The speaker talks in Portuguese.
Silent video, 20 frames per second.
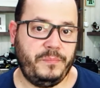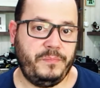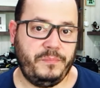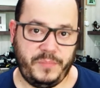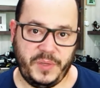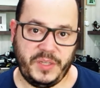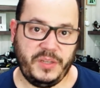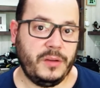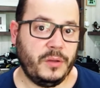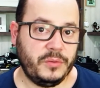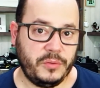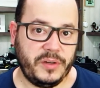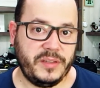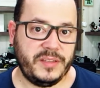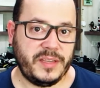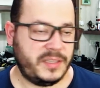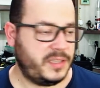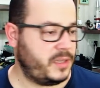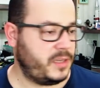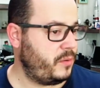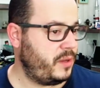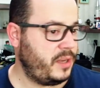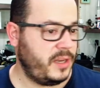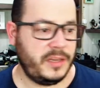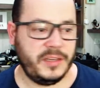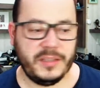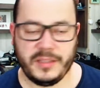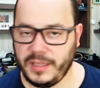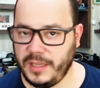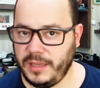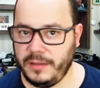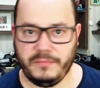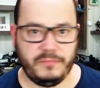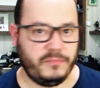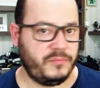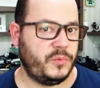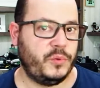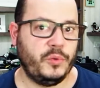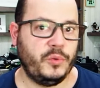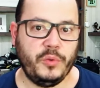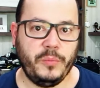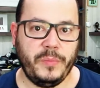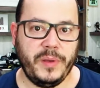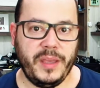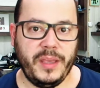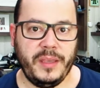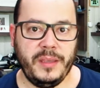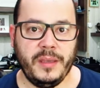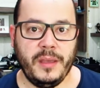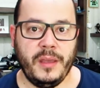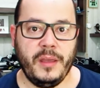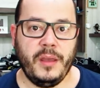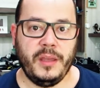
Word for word: pedindo autorização, ele disse que tudo bem.